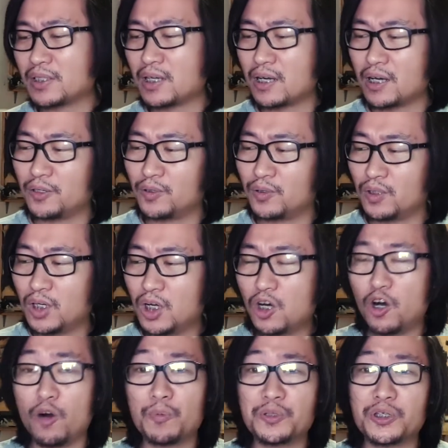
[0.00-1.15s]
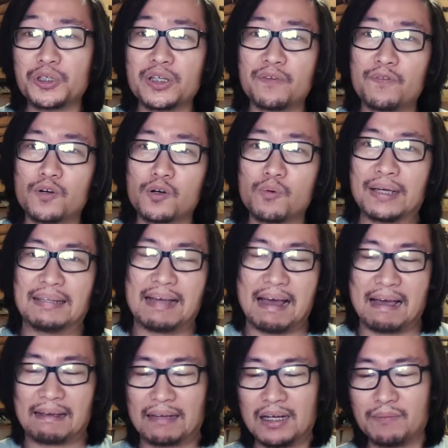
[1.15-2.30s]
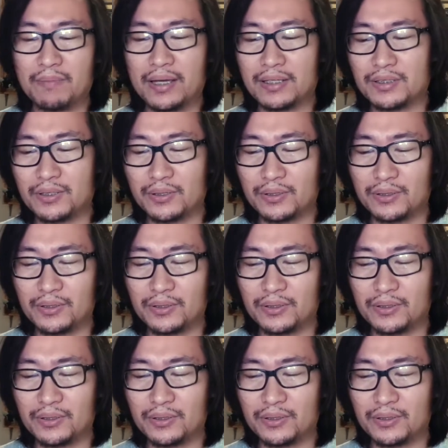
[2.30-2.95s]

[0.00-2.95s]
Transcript: Tsaka yung option niya for wide angle medyo